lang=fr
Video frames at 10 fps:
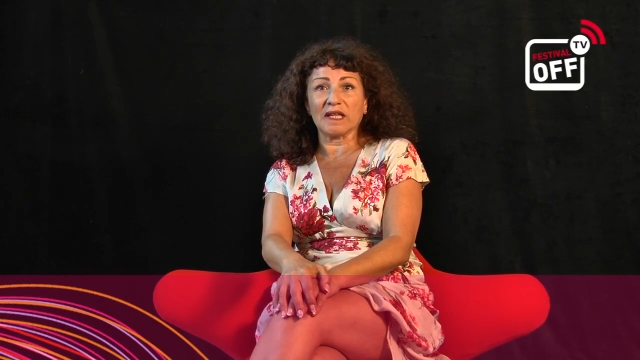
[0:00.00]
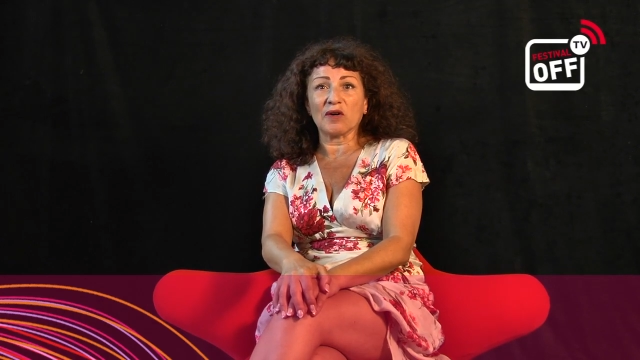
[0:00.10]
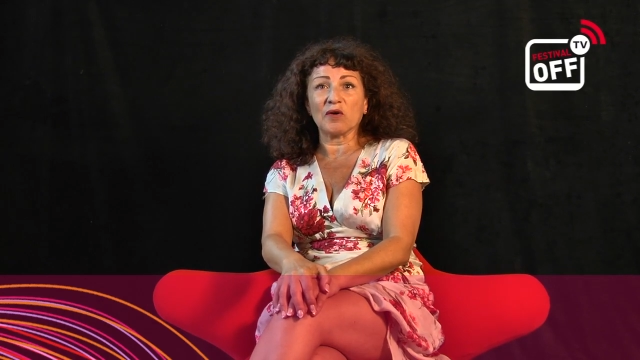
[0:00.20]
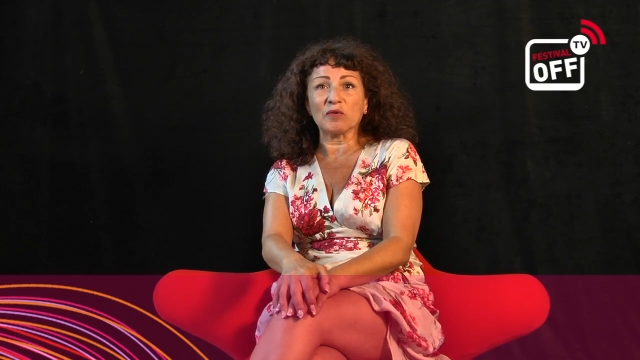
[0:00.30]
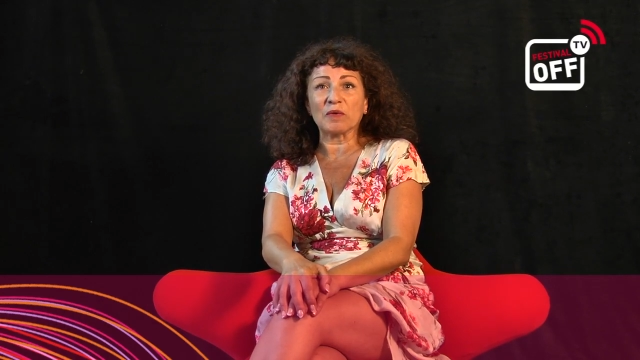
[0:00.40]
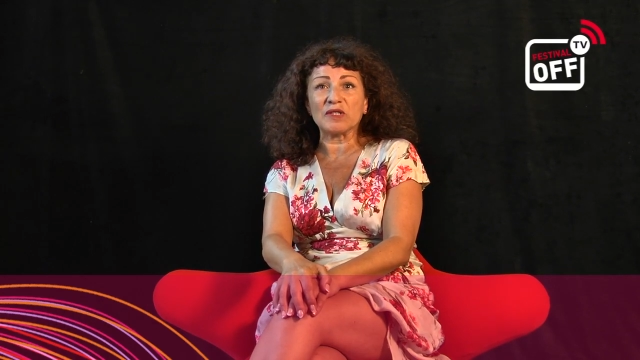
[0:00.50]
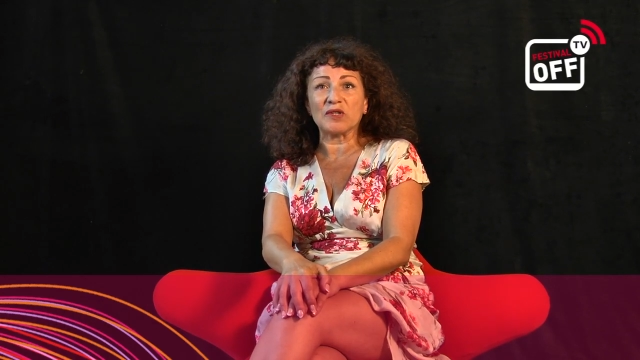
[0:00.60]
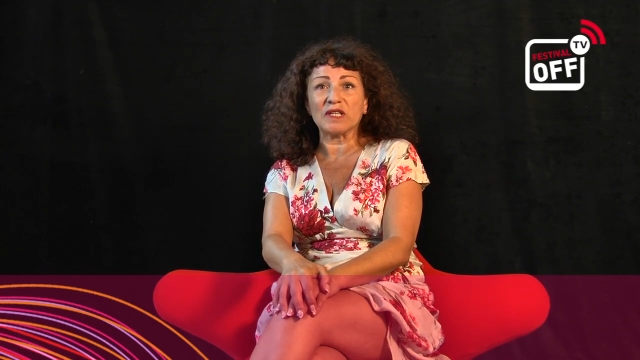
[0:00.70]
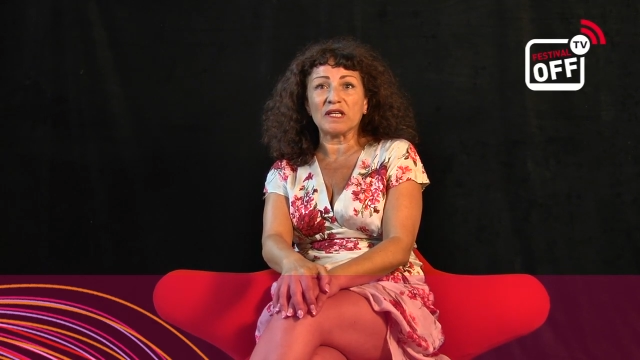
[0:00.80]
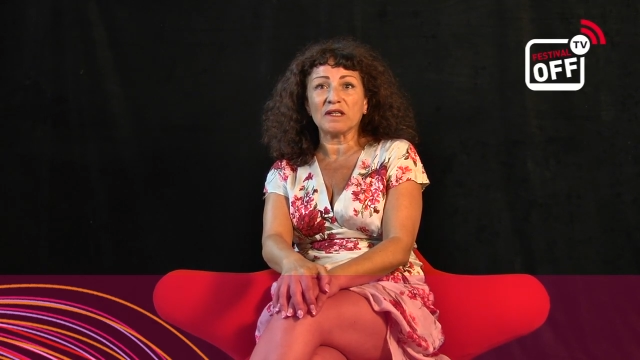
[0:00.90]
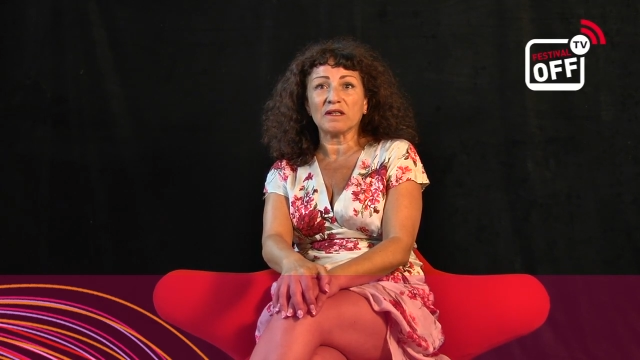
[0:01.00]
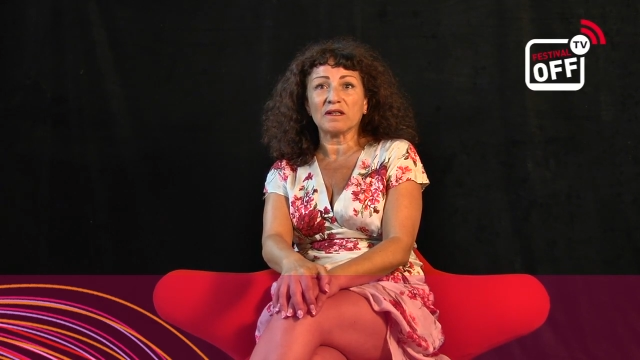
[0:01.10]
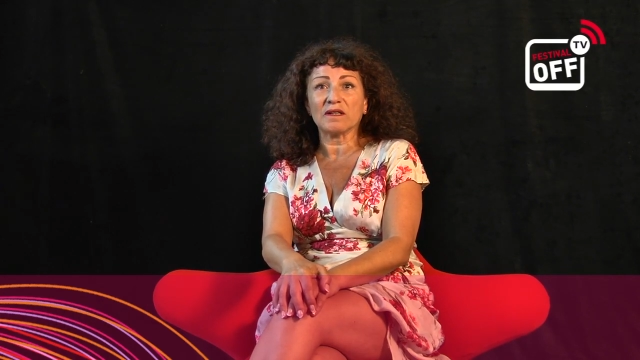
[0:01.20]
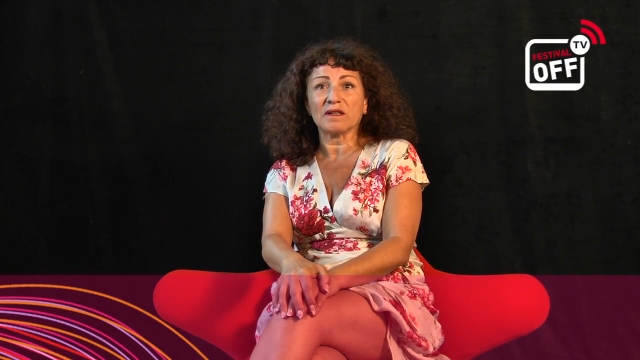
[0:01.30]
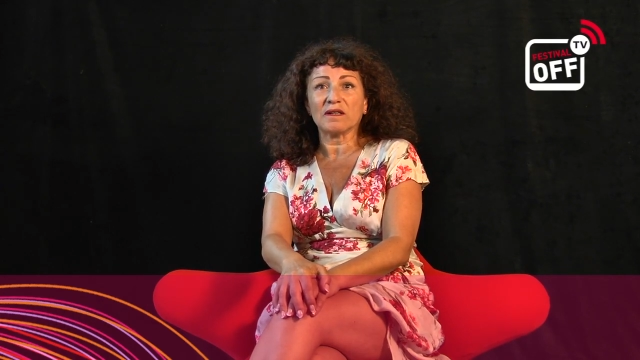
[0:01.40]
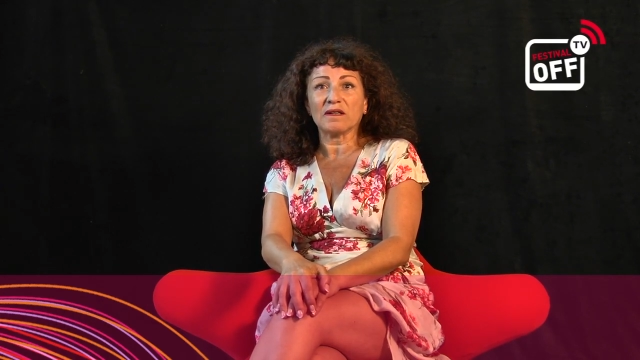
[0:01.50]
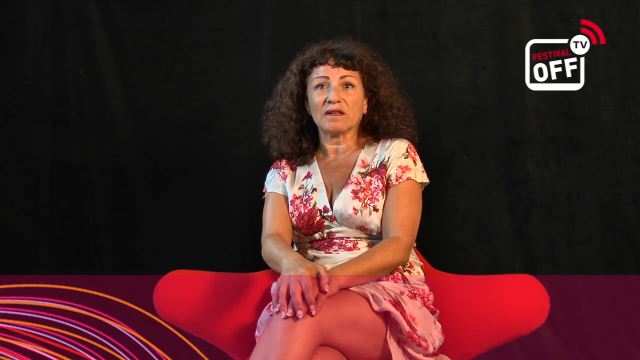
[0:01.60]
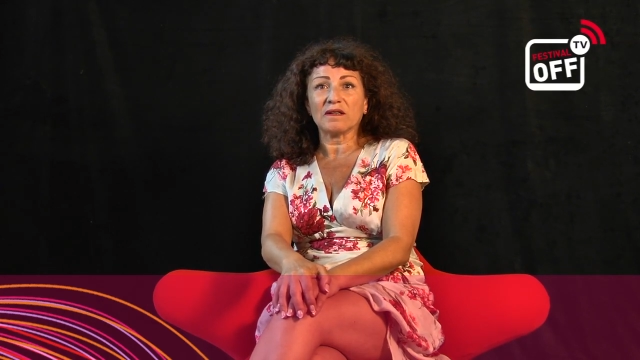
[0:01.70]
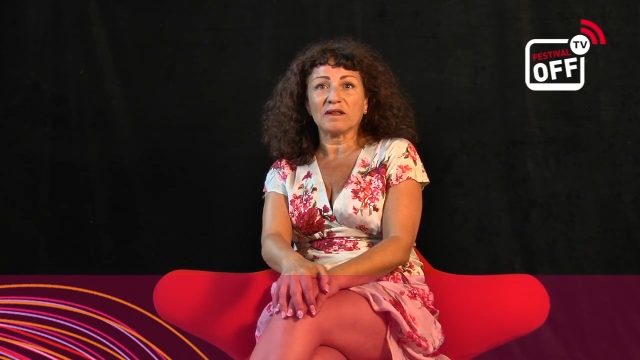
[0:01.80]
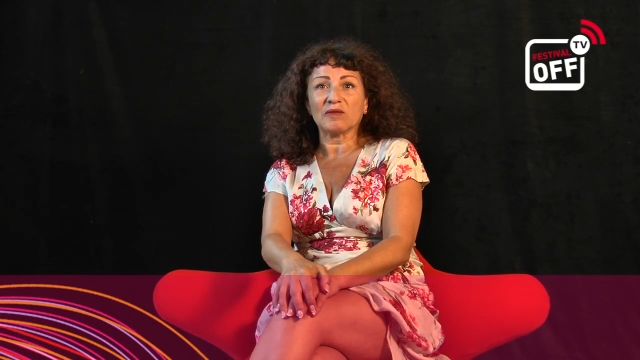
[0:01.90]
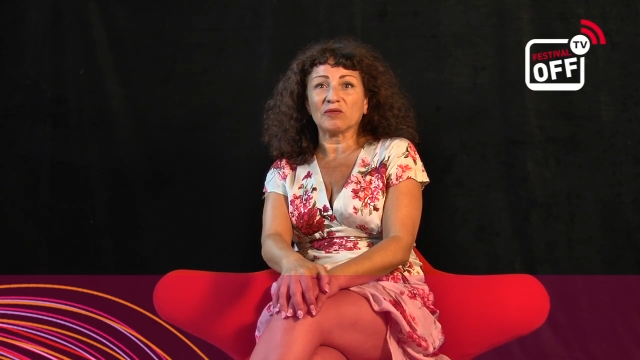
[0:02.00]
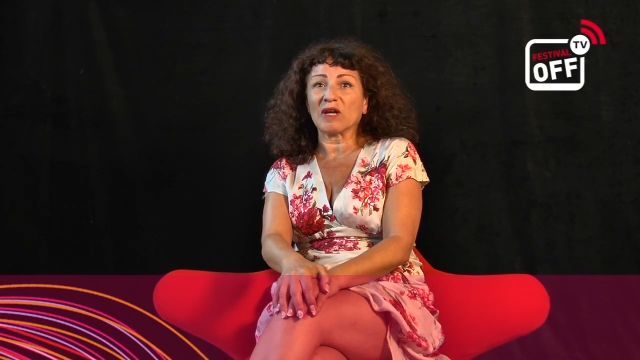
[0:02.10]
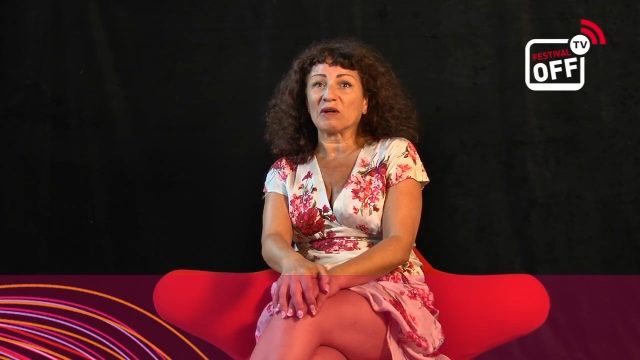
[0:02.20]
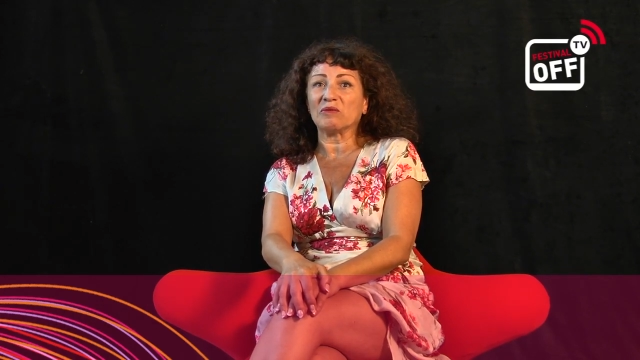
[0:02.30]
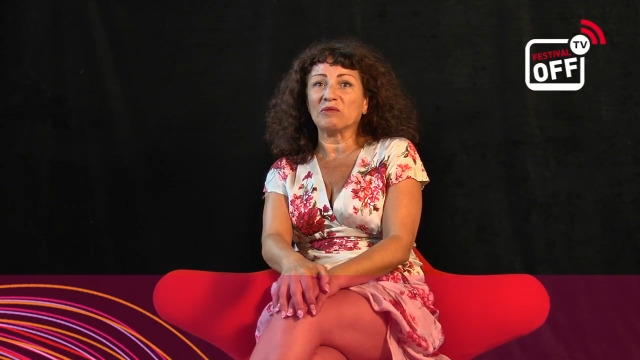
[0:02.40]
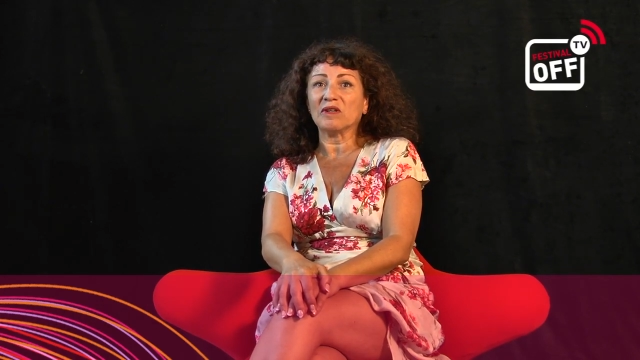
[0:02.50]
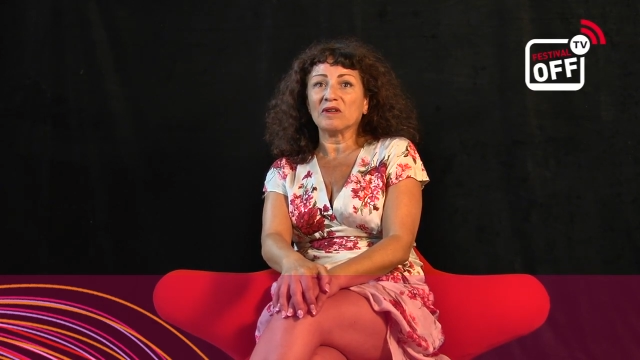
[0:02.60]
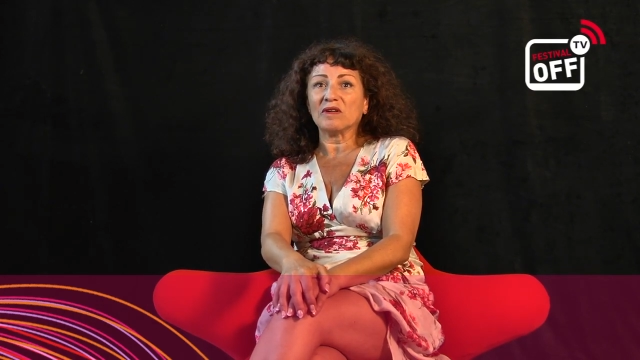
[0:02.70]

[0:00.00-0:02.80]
des camps de prisonniers. Tout à coup,